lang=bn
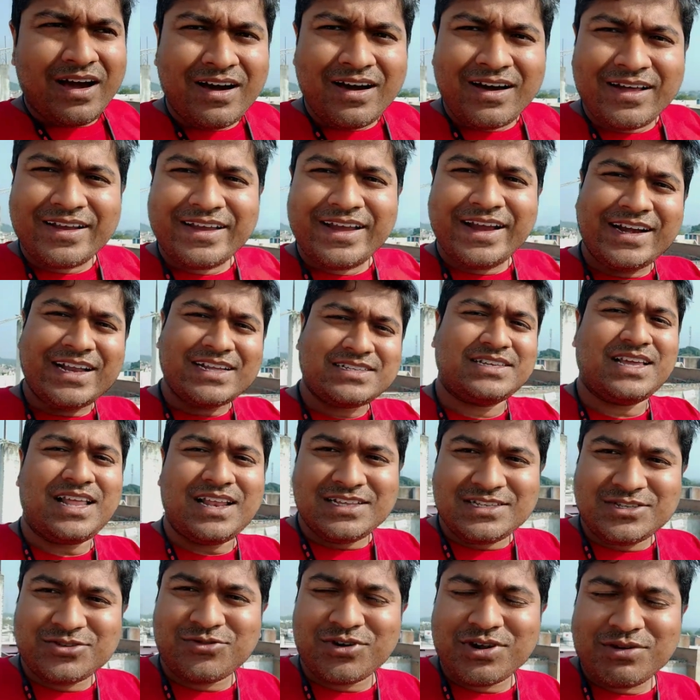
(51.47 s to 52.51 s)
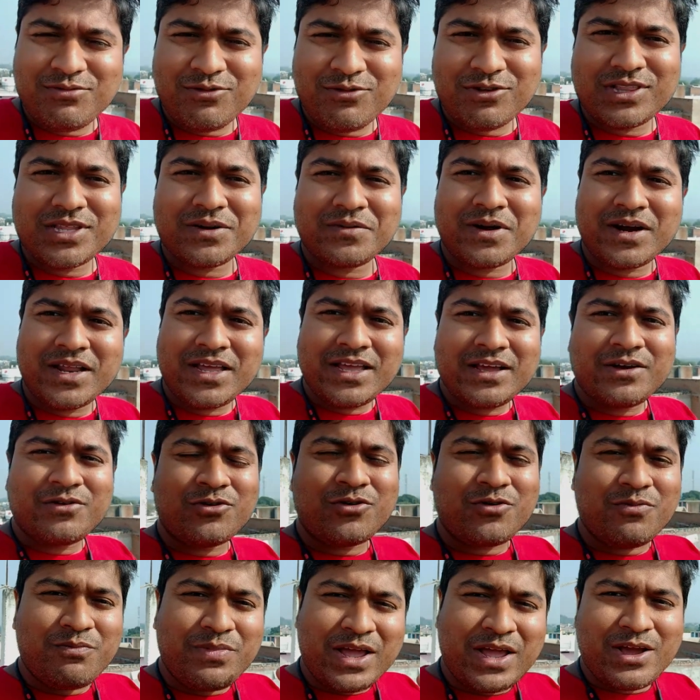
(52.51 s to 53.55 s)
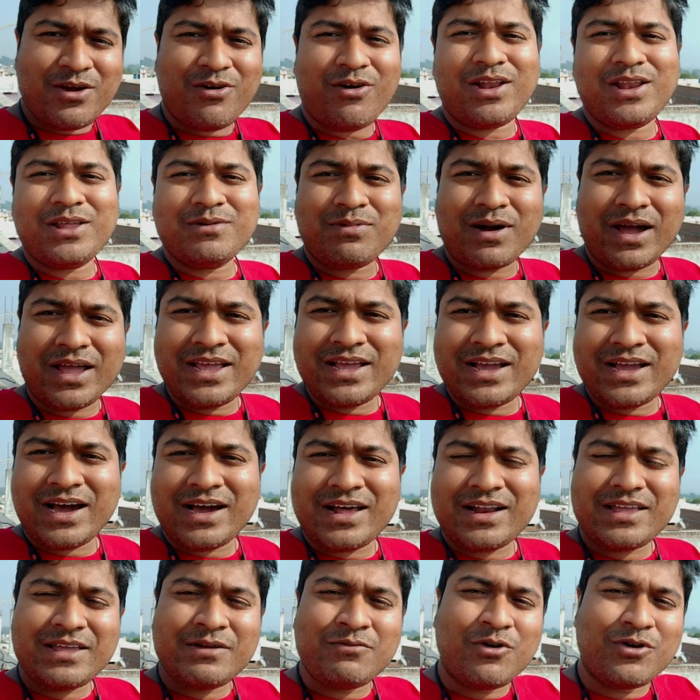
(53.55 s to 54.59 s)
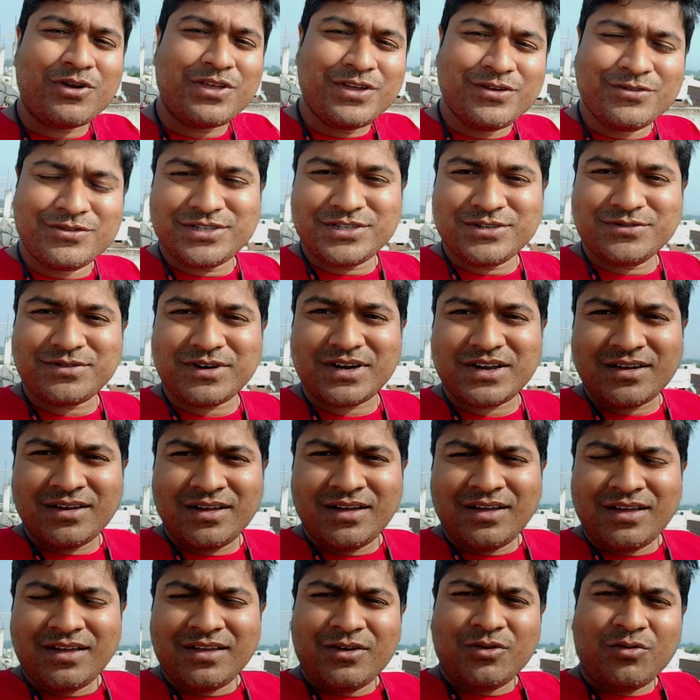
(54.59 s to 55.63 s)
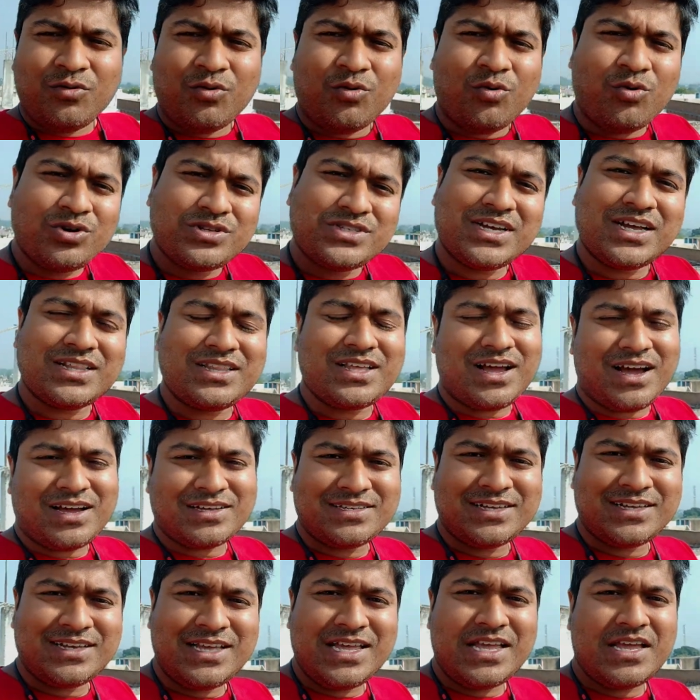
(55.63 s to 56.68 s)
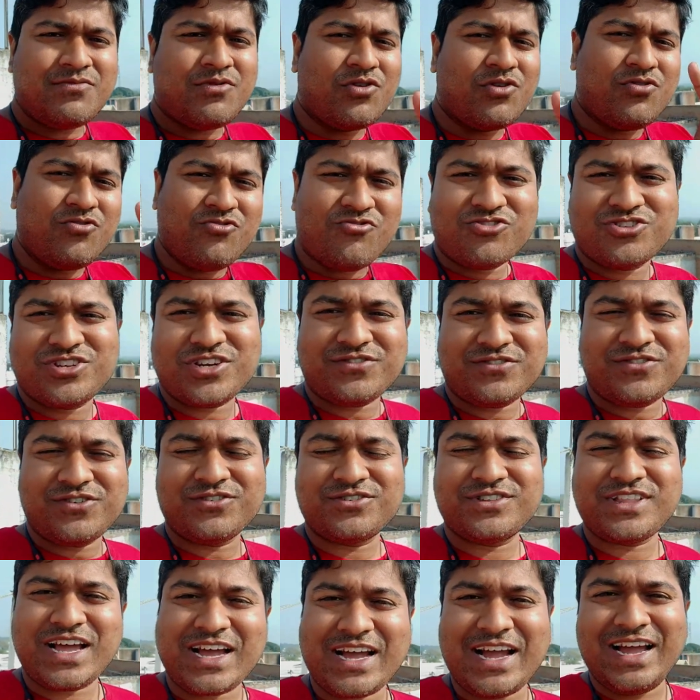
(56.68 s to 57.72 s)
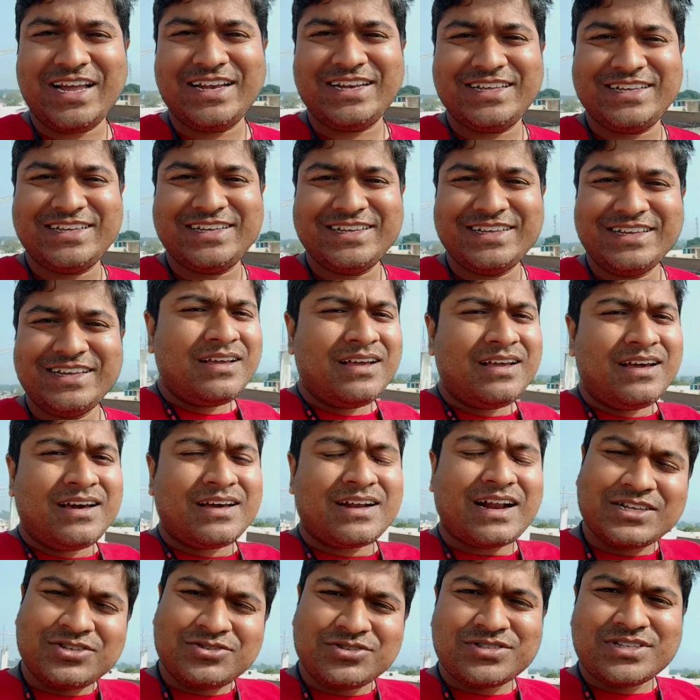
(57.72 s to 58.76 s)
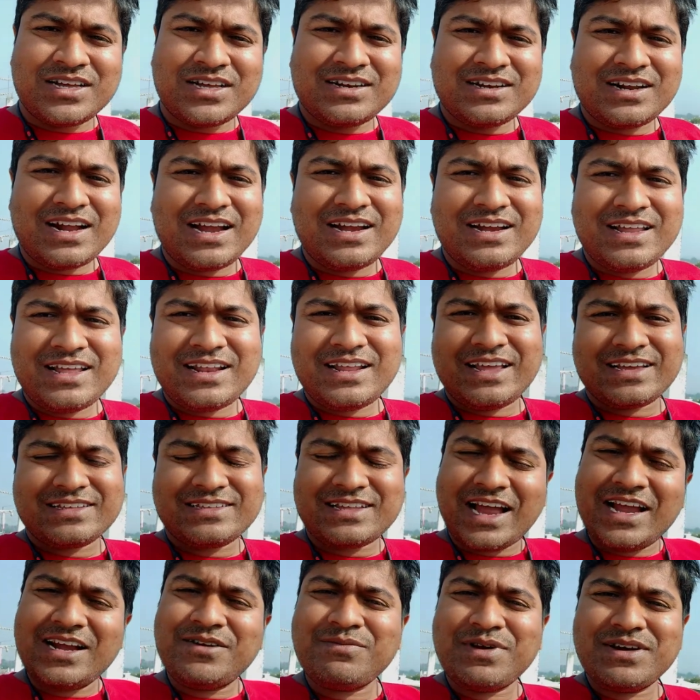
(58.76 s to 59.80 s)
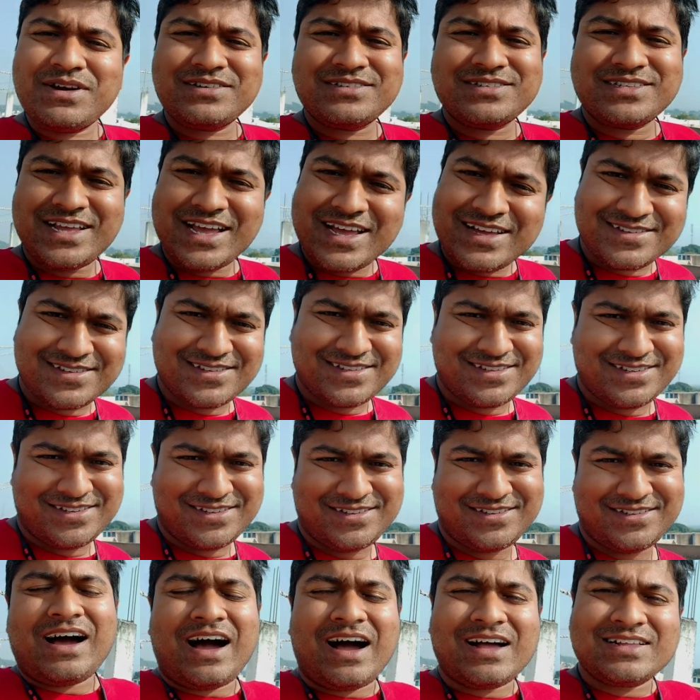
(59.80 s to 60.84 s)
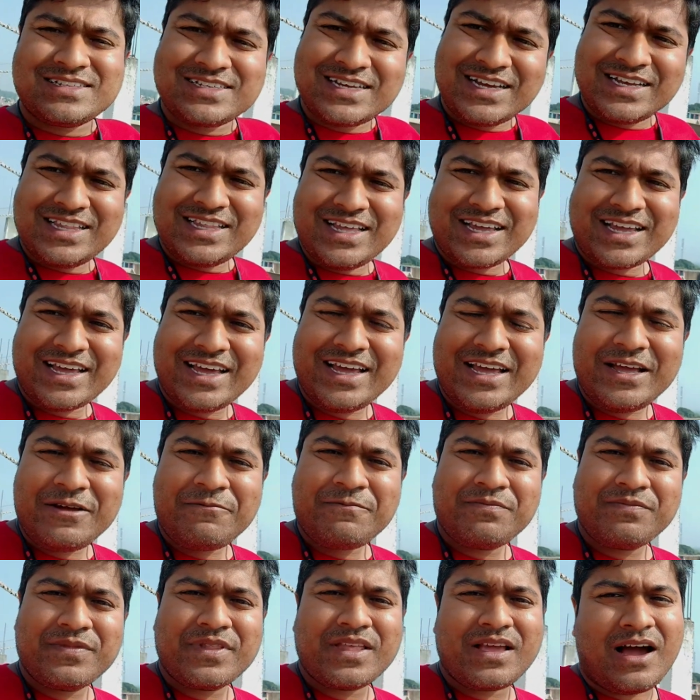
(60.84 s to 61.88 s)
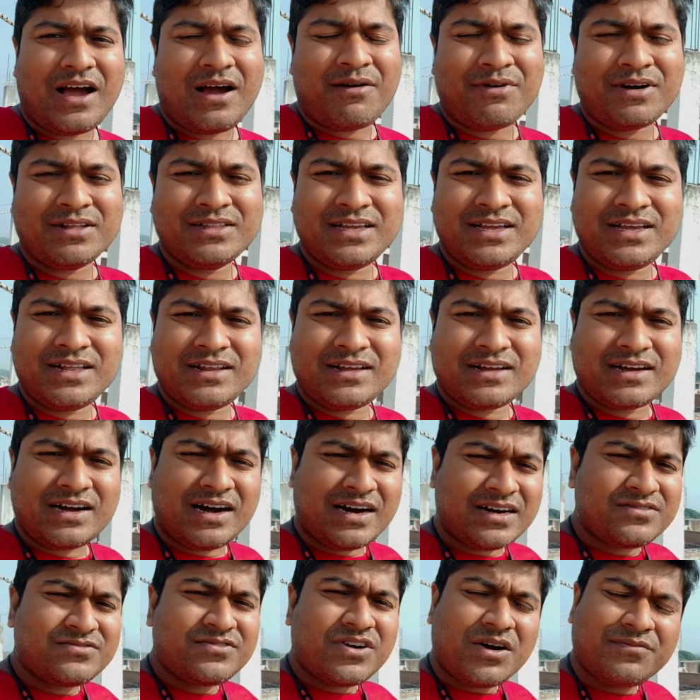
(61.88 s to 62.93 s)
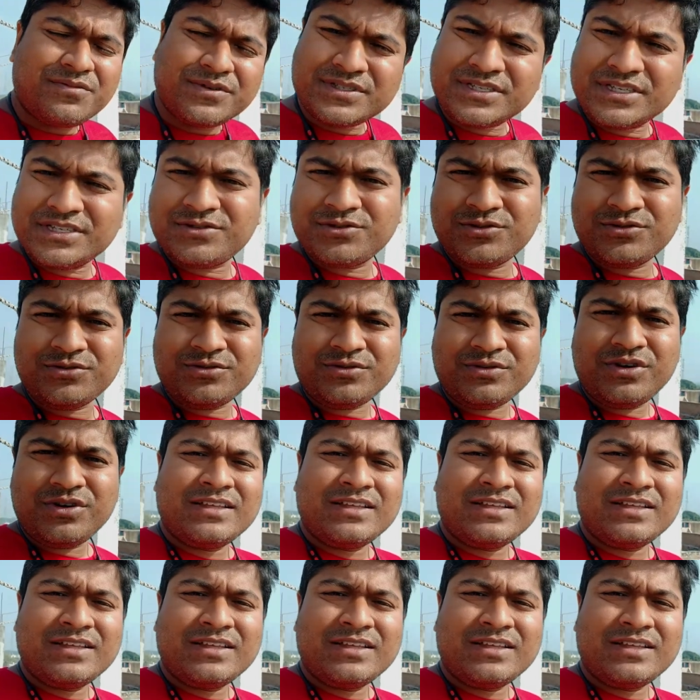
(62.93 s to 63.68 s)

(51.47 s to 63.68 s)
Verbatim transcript: আর এটা চ্যালেঞ্জ করে বলতে পারি কোনো বেঙ্গলি বাইকার এবং ইউটিউবার ওরচাতে আসেনি এবং ওরচা ফোর্ট দেখায়নি রাজস্থান রাইডের এক্সাইটমেন্ট শেষ আজকে থেকে আমাদের ঘর ওয়াপসি শুরু